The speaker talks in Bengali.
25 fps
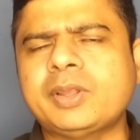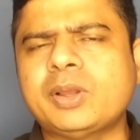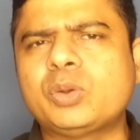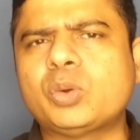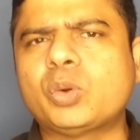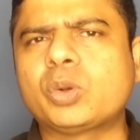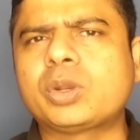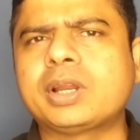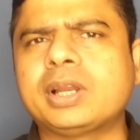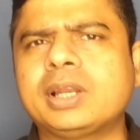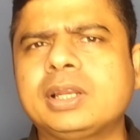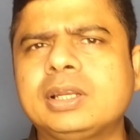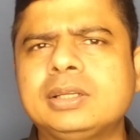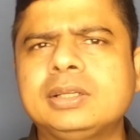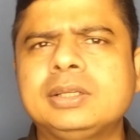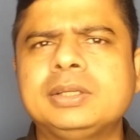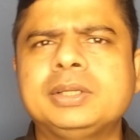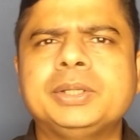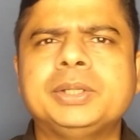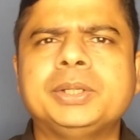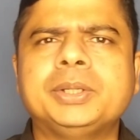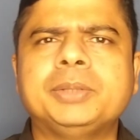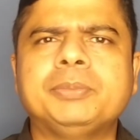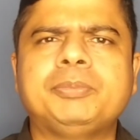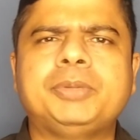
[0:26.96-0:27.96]
টোটাল
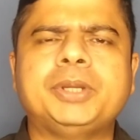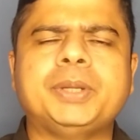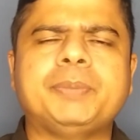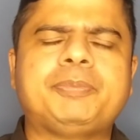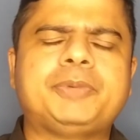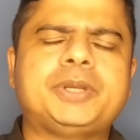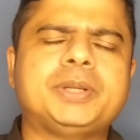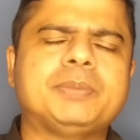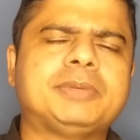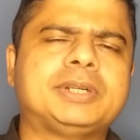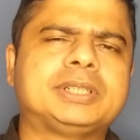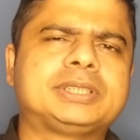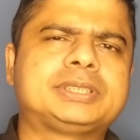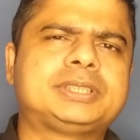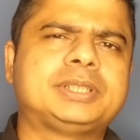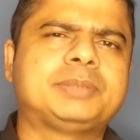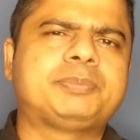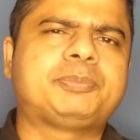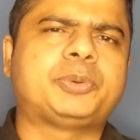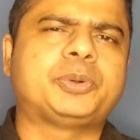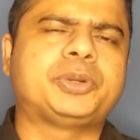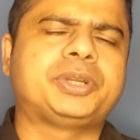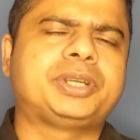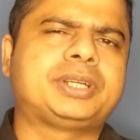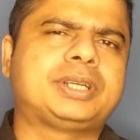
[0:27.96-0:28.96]
ফিফটি মার্কসের
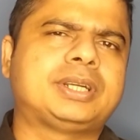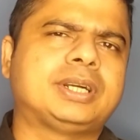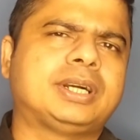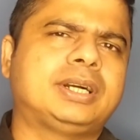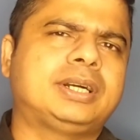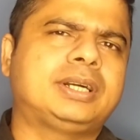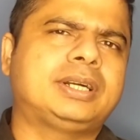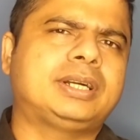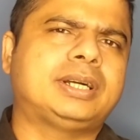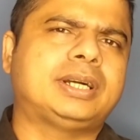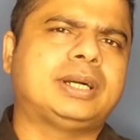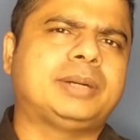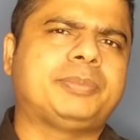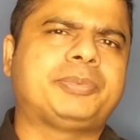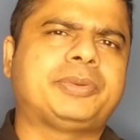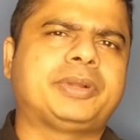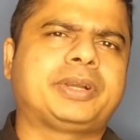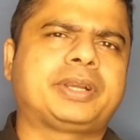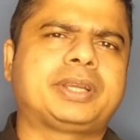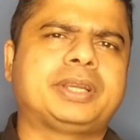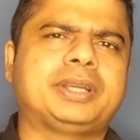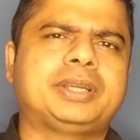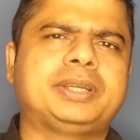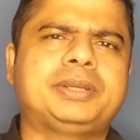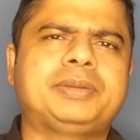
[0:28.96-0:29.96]
পরীক্ষা
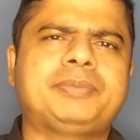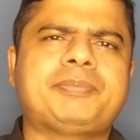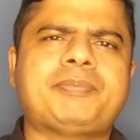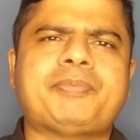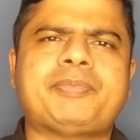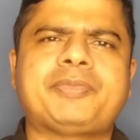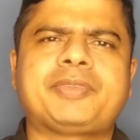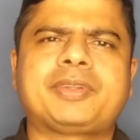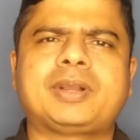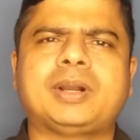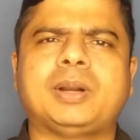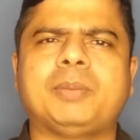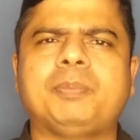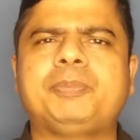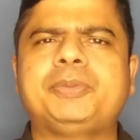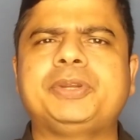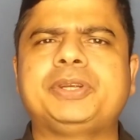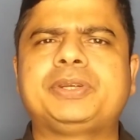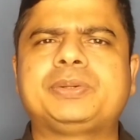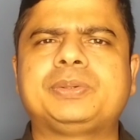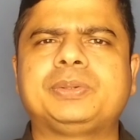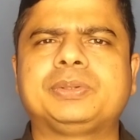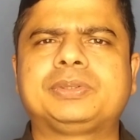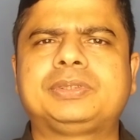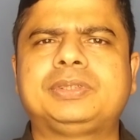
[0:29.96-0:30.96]
আপনাকে
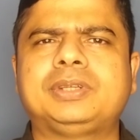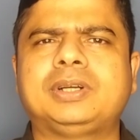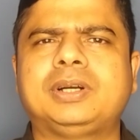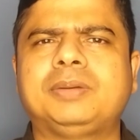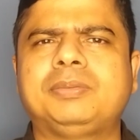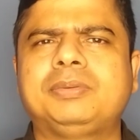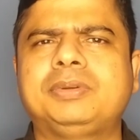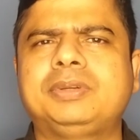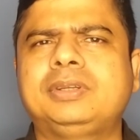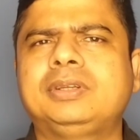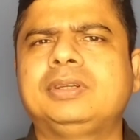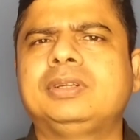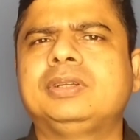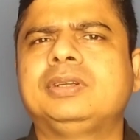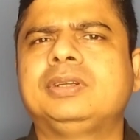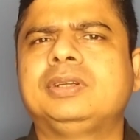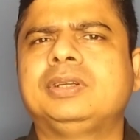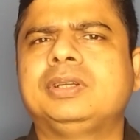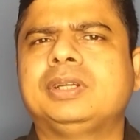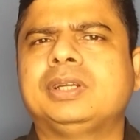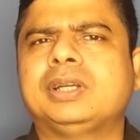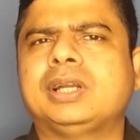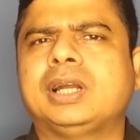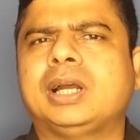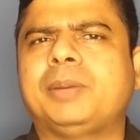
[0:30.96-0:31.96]
কমপ্লিট করতে হবে
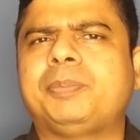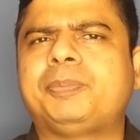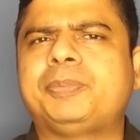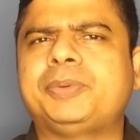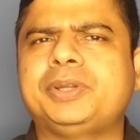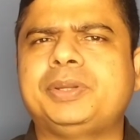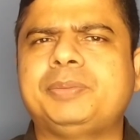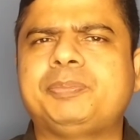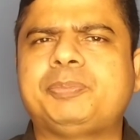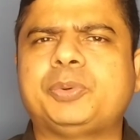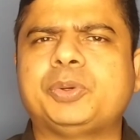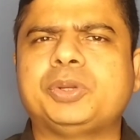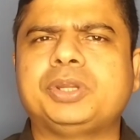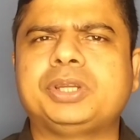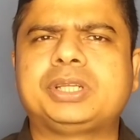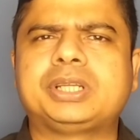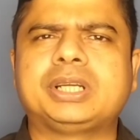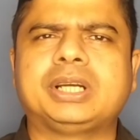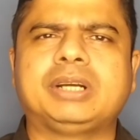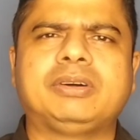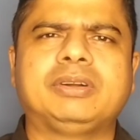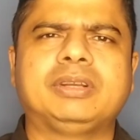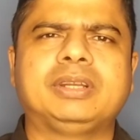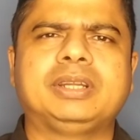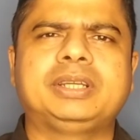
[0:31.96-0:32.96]
আপনি
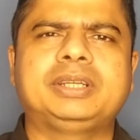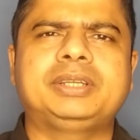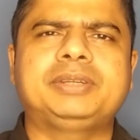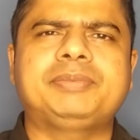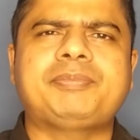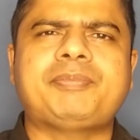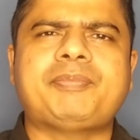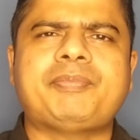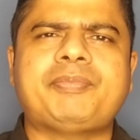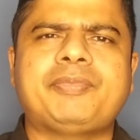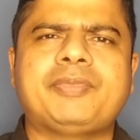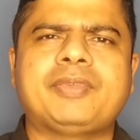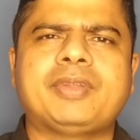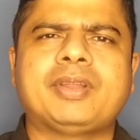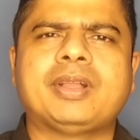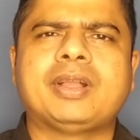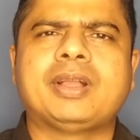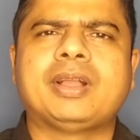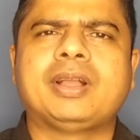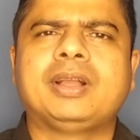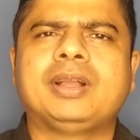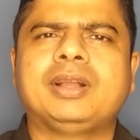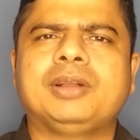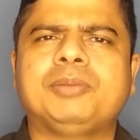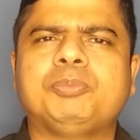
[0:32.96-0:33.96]
পরীক্ষা হলে
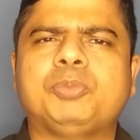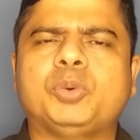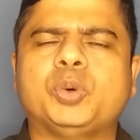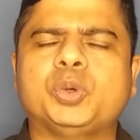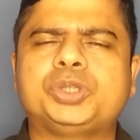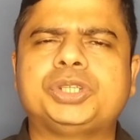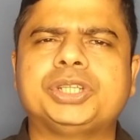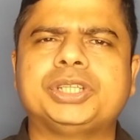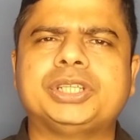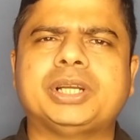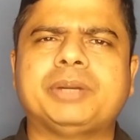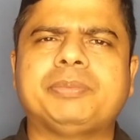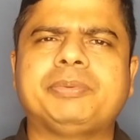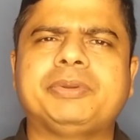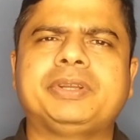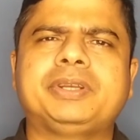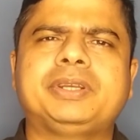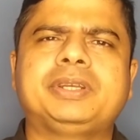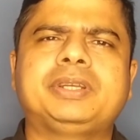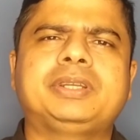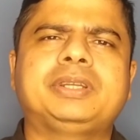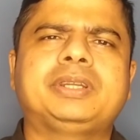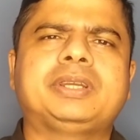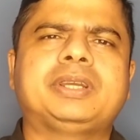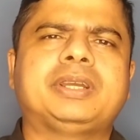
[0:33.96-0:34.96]
পৌঁছে যাবেন
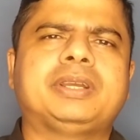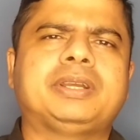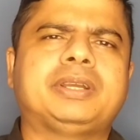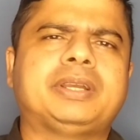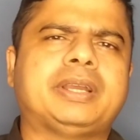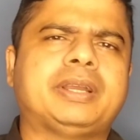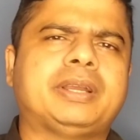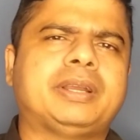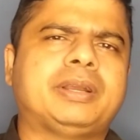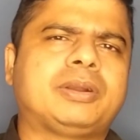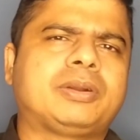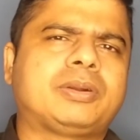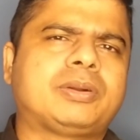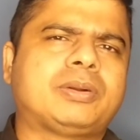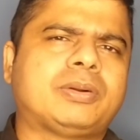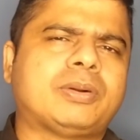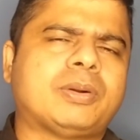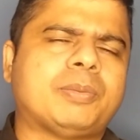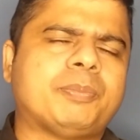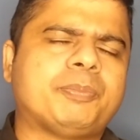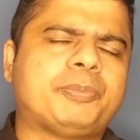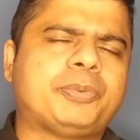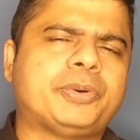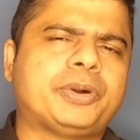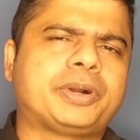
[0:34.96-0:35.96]

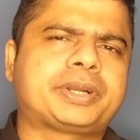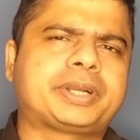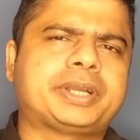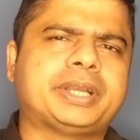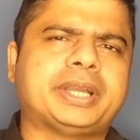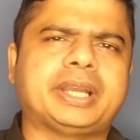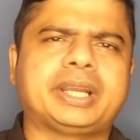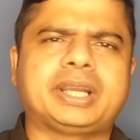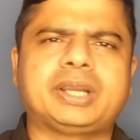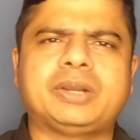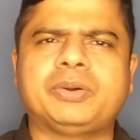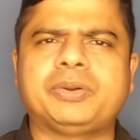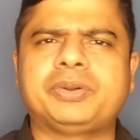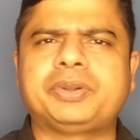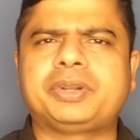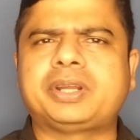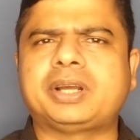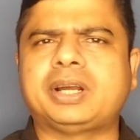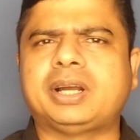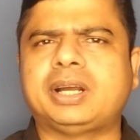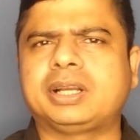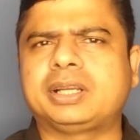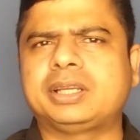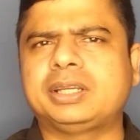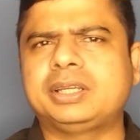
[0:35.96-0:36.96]
কমপক্ষে এক
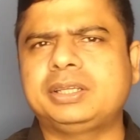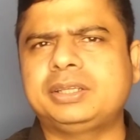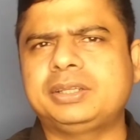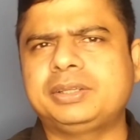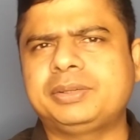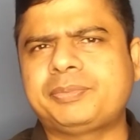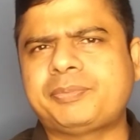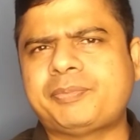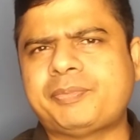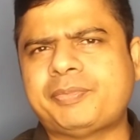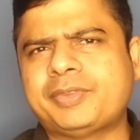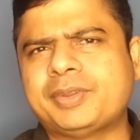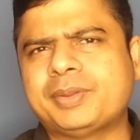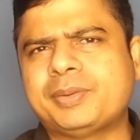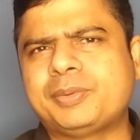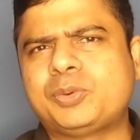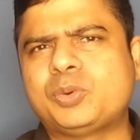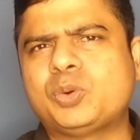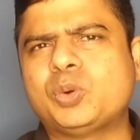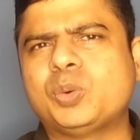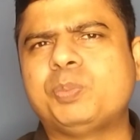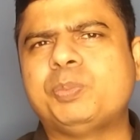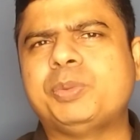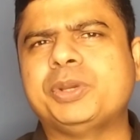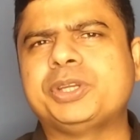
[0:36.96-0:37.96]
ঘন্টা আগে
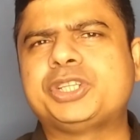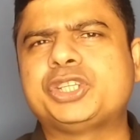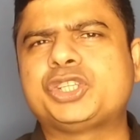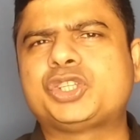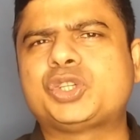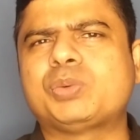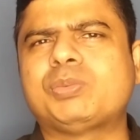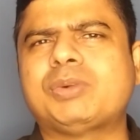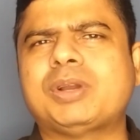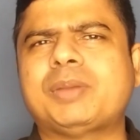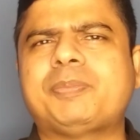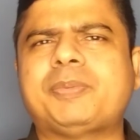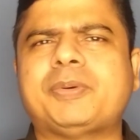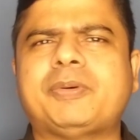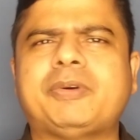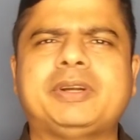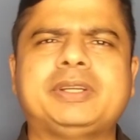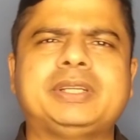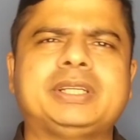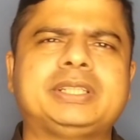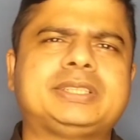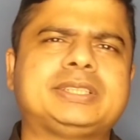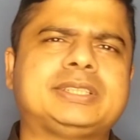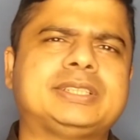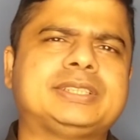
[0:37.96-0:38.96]
খুব বেশি সময় পাওয়া
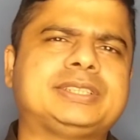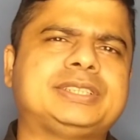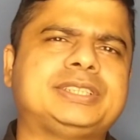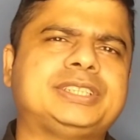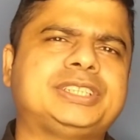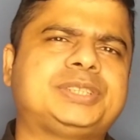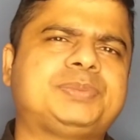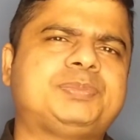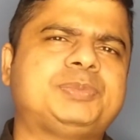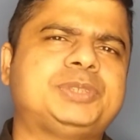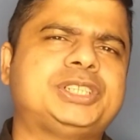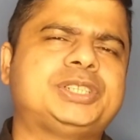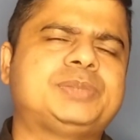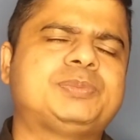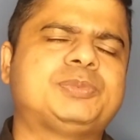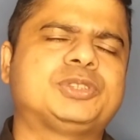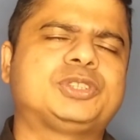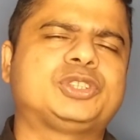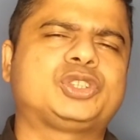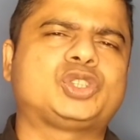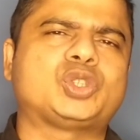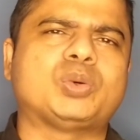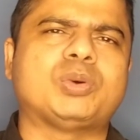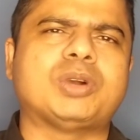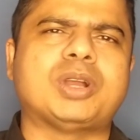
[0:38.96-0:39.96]
যাচ্ছে না তিরিশ মিনিট
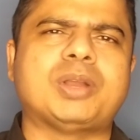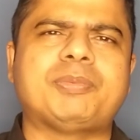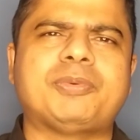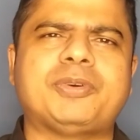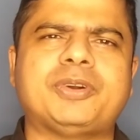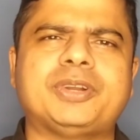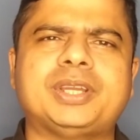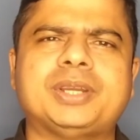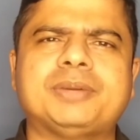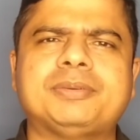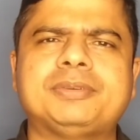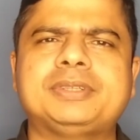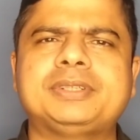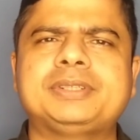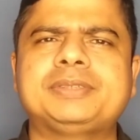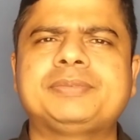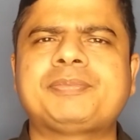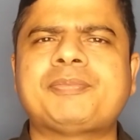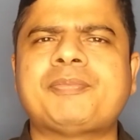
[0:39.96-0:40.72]
মতো সময় পাওয়া যাবে